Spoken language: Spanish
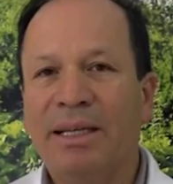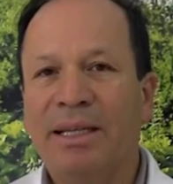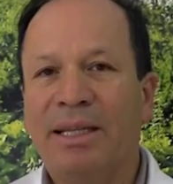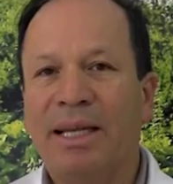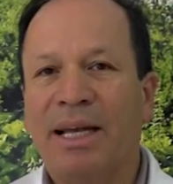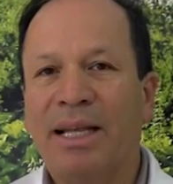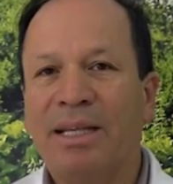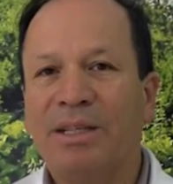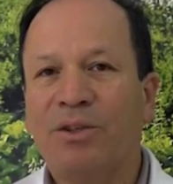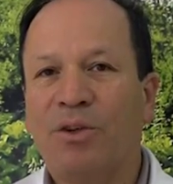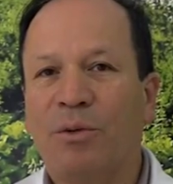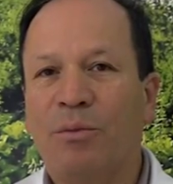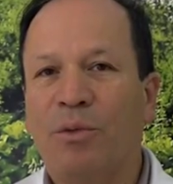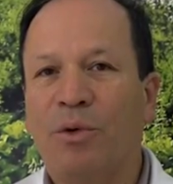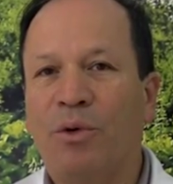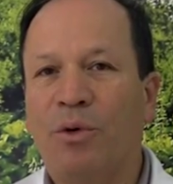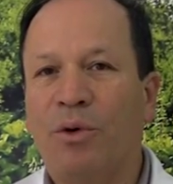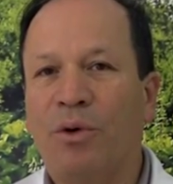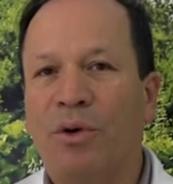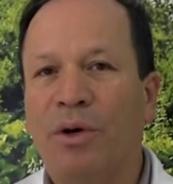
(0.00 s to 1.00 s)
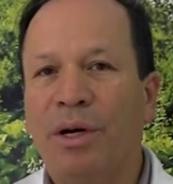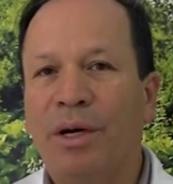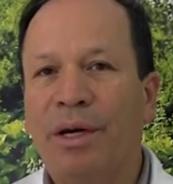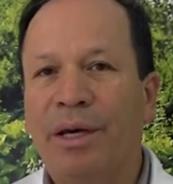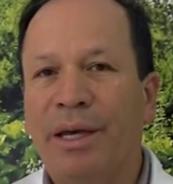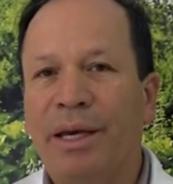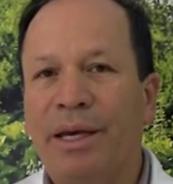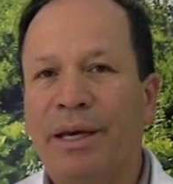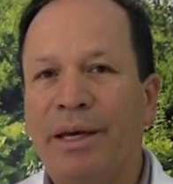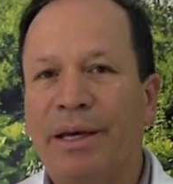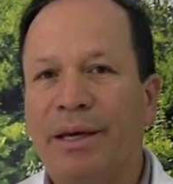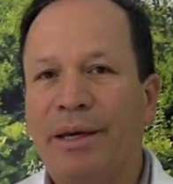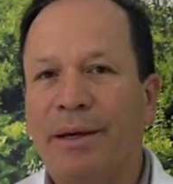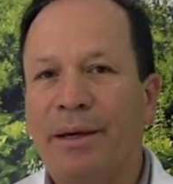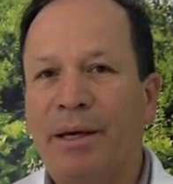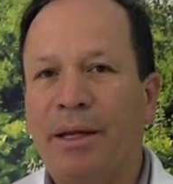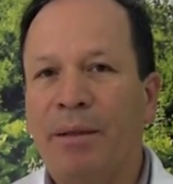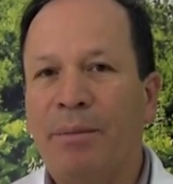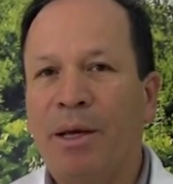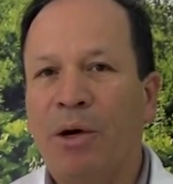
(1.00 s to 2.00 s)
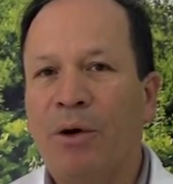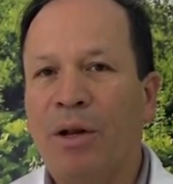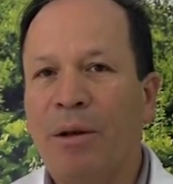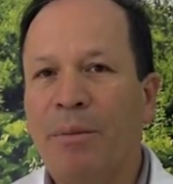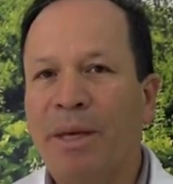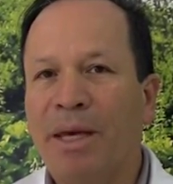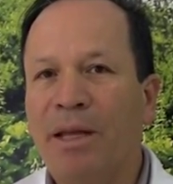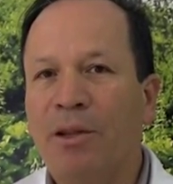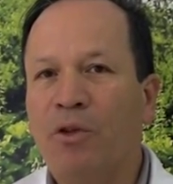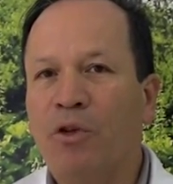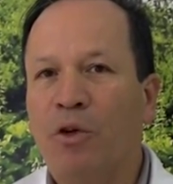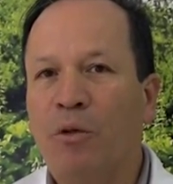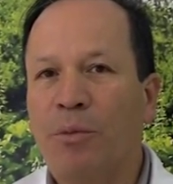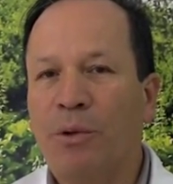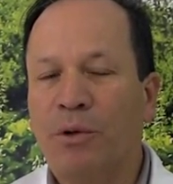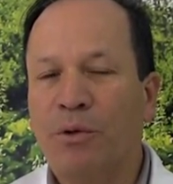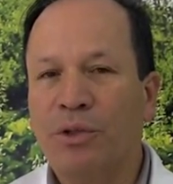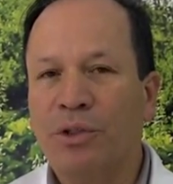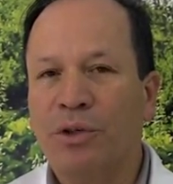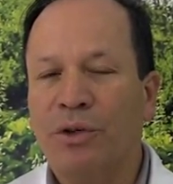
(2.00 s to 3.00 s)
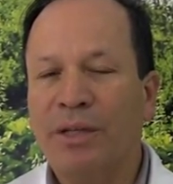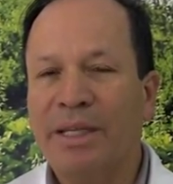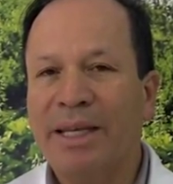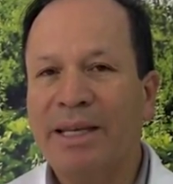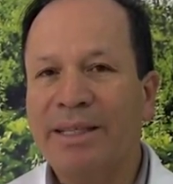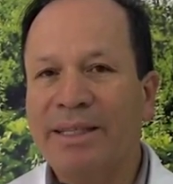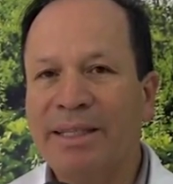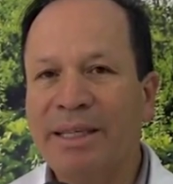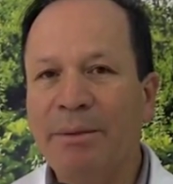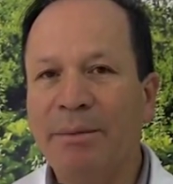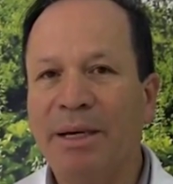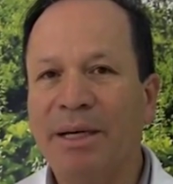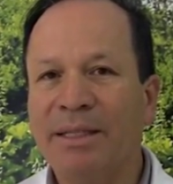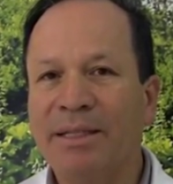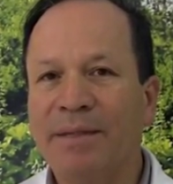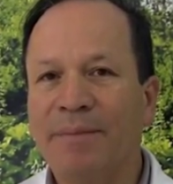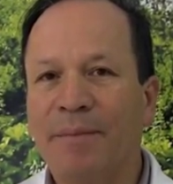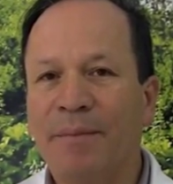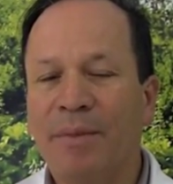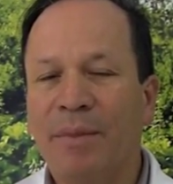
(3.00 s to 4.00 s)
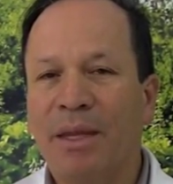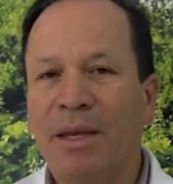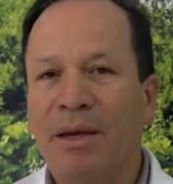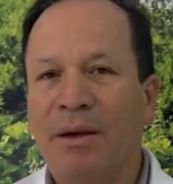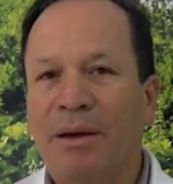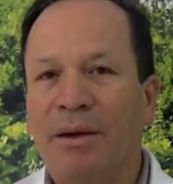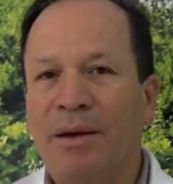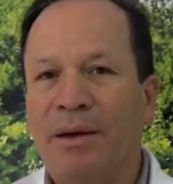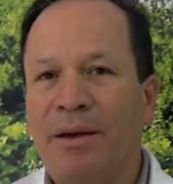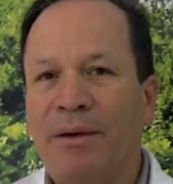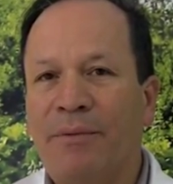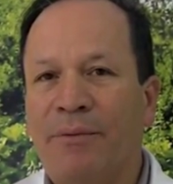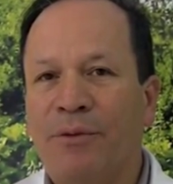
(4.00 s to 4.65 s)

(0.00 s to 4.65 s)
tales como eh, el mejoramiento o producción de enzimas, eh,